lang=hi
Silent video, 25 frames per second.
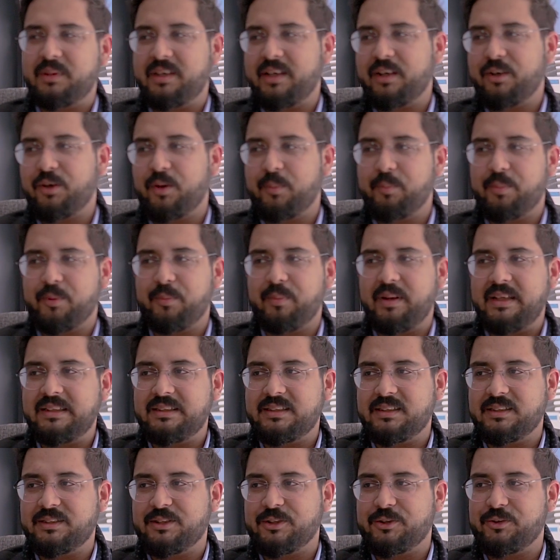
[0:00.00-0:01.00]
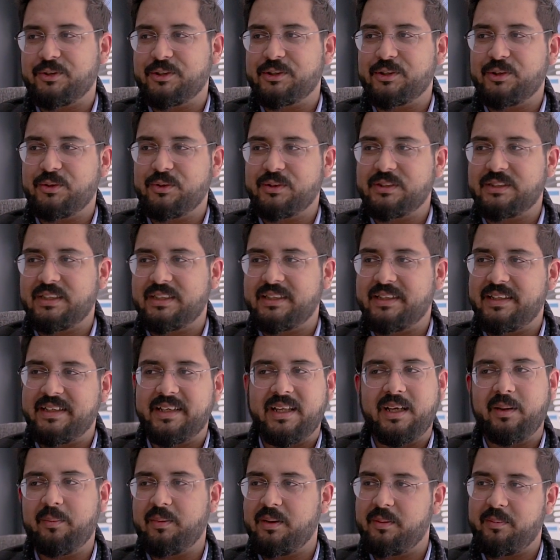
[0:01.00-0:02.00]
बड़ा कॉम्प्रोमाइजिंग सिचुएशन हो जाती है
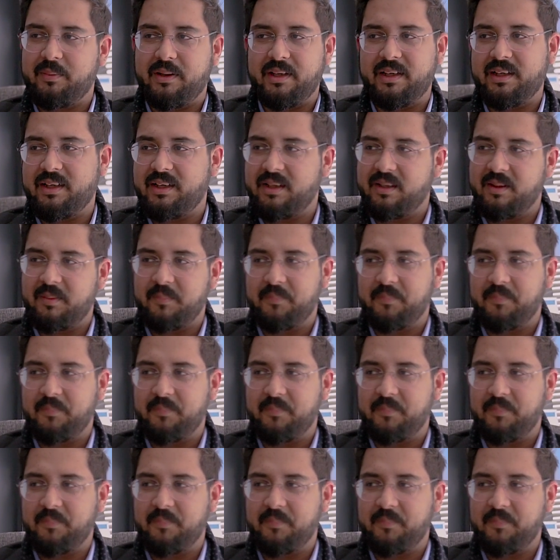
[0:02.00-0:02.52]
नहीं मिल पाएंगी